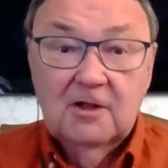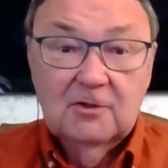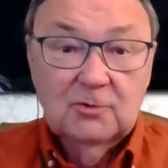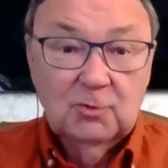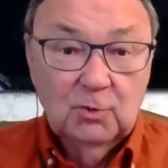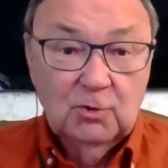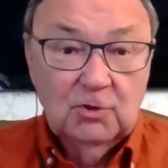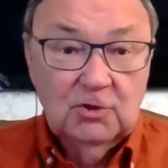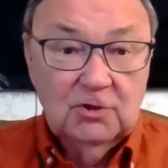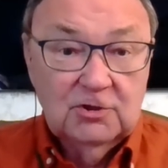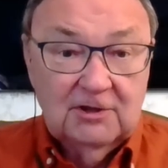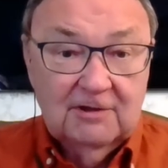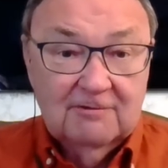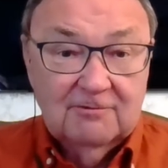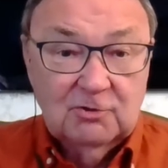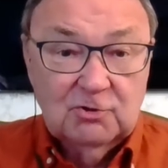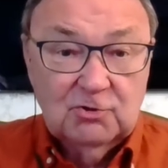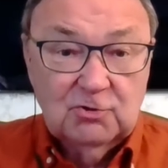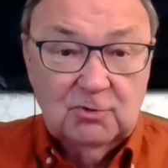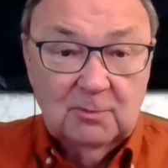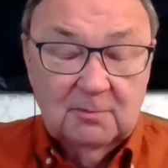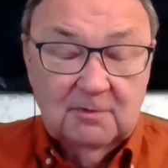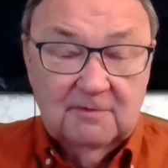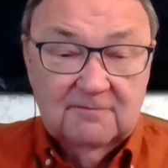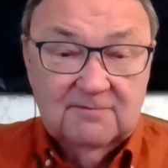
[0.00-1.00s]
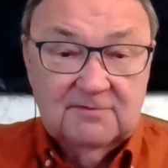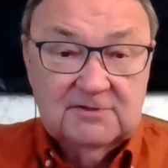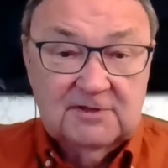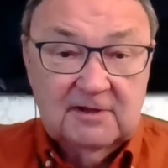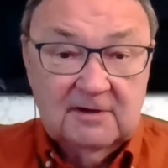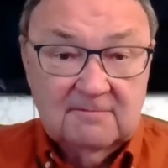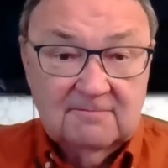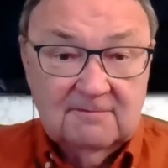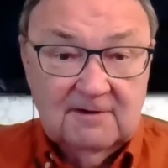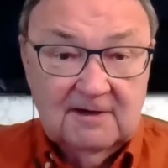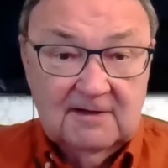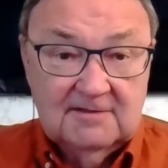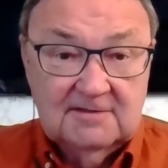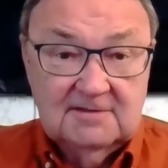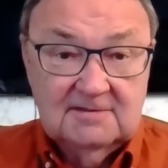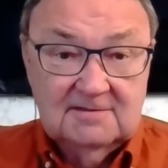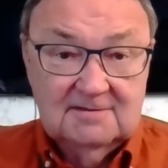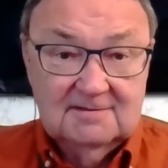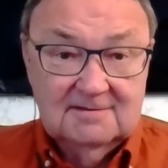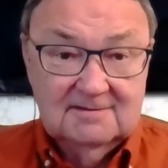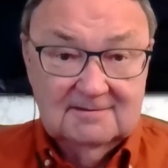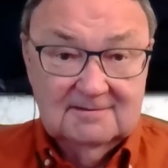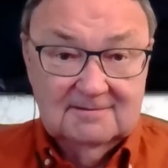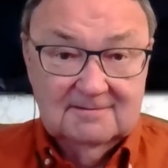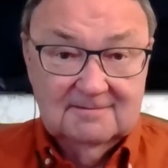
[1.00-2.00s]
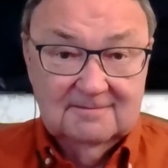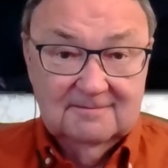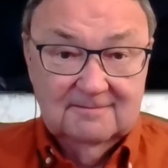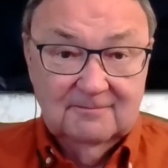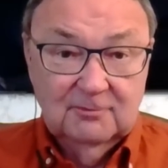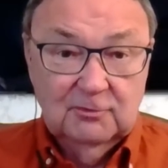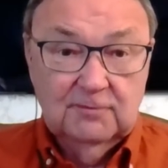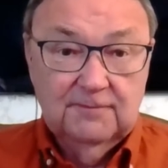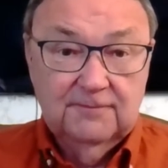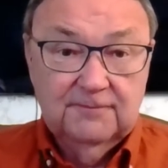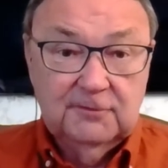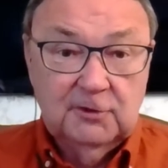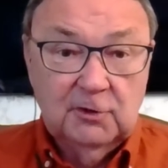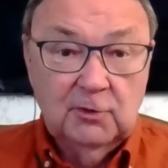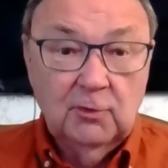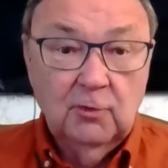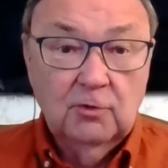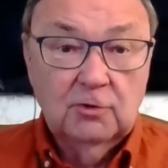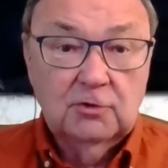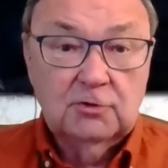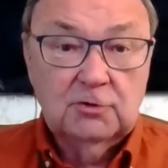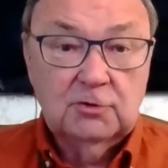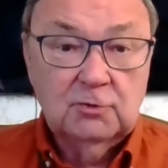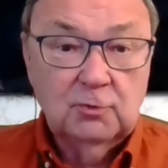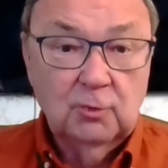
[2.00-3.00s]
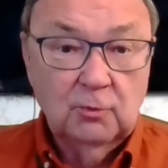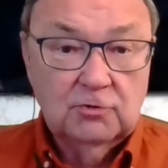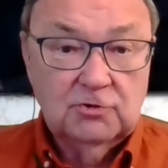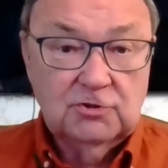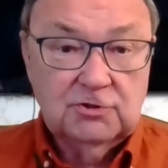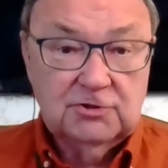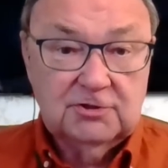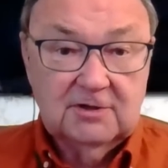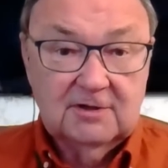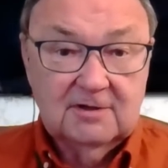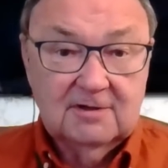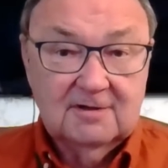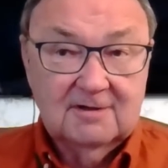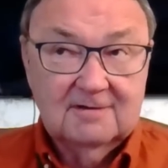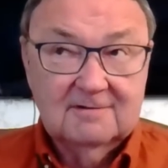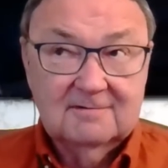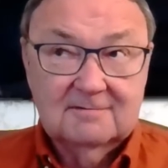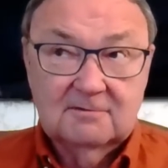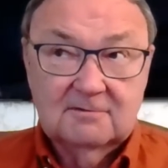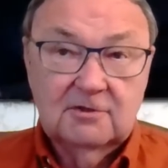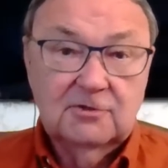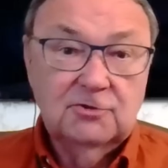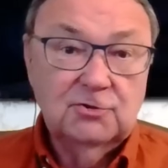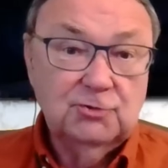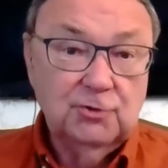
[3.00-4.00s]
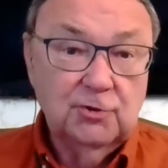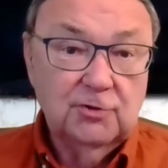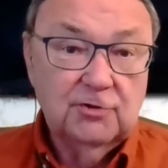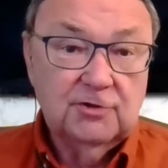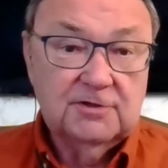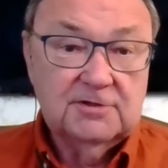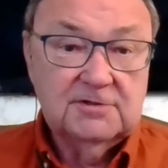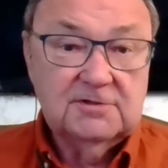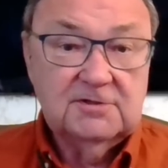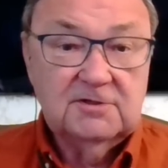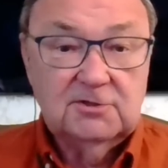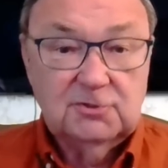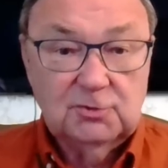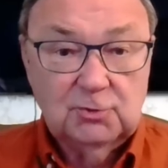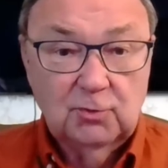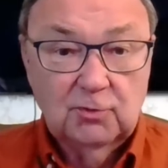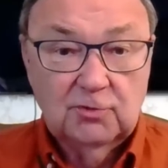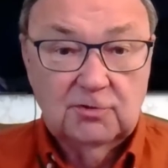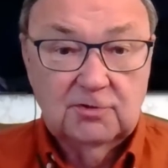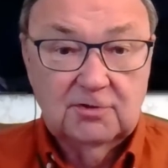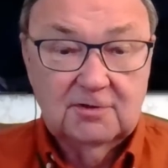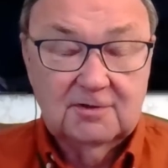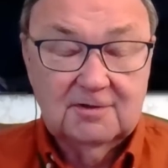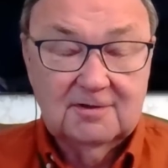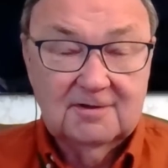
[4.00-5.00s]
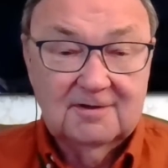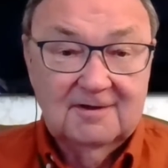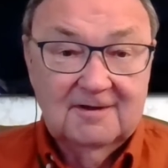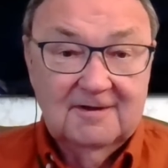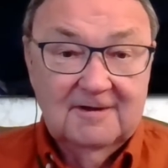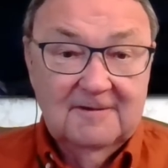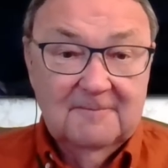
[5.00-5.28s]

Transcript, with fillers: Но для того, чтобы взорвать э, вот в трех точках, да еще и разнесенных,